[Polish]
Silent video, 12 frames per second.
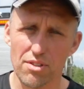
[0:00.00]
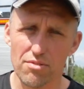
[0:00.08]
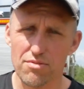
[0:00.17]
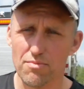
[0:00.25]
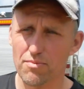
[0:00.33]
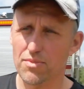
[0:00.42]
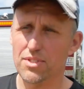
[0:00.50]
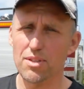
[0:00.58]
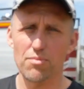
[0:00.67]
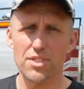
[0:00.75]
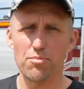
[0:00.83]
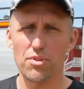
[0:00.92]
i to są
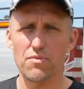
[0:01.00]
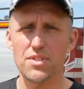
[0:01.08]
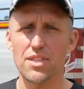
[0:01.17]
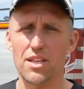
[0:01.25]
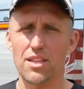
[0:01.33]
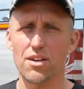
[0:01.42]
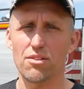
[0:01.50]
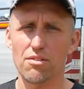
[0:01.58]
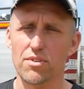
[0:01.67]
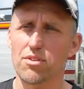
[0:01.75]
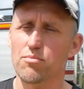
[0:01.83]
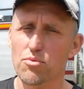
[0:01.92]
zabudowy
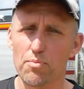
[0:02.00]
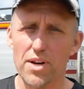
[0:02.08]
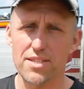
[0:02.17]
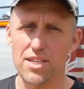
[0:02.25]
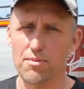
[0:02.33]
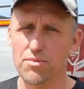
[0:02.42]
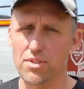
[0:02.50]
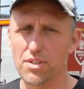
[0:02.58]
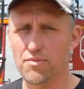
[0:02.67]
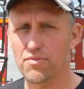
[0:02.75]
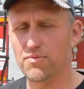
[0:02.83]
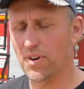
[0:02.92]
standardowe. To był BESAM,
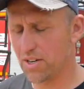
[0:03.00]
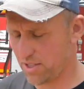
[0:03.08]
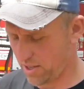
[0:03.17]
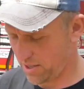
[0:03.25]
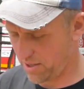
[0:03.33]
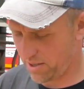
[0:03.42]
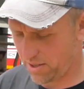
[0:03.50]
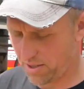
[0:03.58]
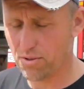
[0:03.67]
czyli warsztat e,